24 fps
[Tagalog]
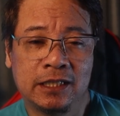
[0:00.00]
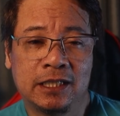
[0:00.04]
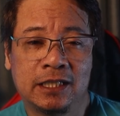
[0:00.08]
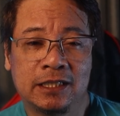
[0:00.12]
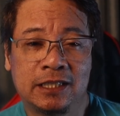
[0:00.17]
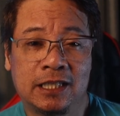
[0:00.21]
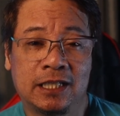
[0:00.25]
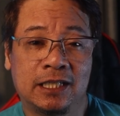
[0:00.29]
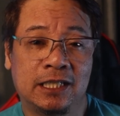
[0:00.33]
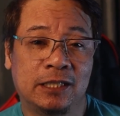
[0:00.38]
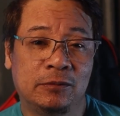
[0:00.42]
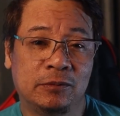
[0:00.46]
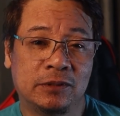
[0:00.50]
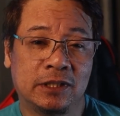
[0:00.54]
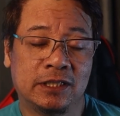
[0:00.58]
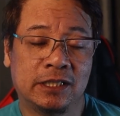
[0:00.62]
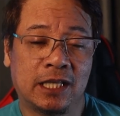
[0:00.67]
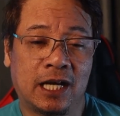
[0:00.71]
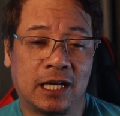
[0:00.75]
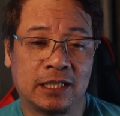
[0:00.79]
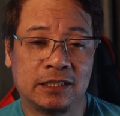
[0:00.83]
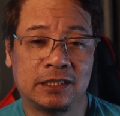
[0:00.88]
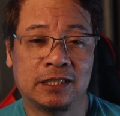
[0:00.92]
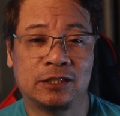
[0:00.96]
and get unlimited
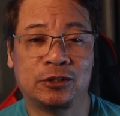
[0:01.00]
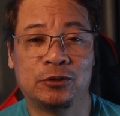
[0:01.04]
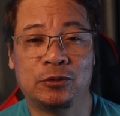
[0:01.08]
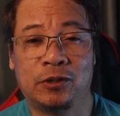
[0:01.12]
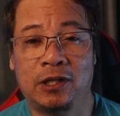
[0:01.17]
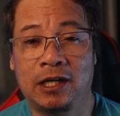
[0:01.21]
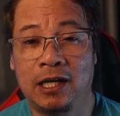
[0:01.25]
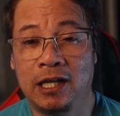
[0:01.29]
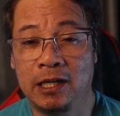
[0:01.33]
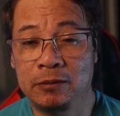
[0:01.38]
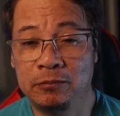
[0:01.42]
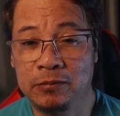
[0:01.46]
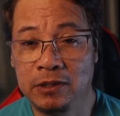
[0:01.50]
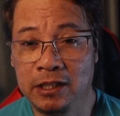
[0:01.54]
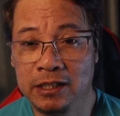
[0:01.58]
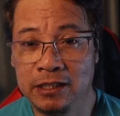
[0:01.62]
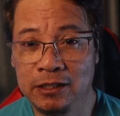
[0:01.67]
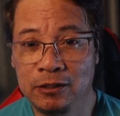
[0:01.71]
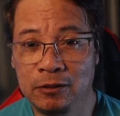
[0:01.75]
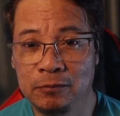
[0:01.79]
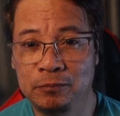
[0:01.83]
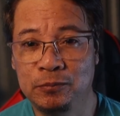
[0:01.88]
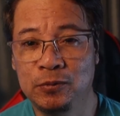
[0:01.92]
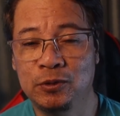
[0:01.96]
access to our
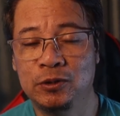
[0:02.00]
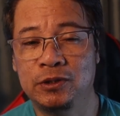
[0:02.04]
library of